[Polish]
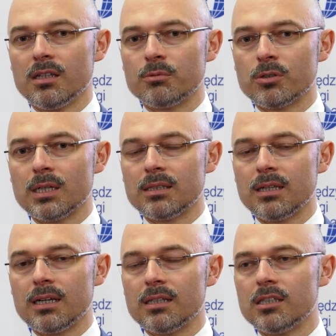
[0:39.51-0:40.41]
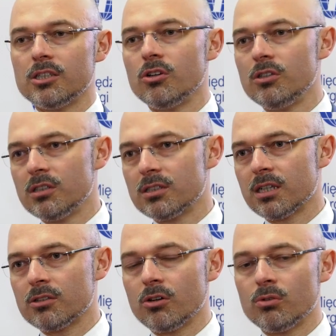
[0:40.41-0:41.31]
na przykład z energetyki do innych
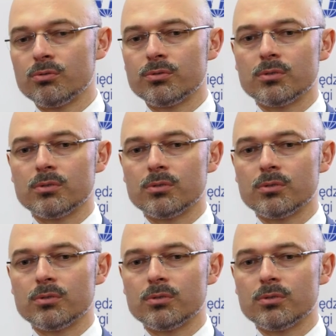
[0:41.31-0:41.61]
sektorów.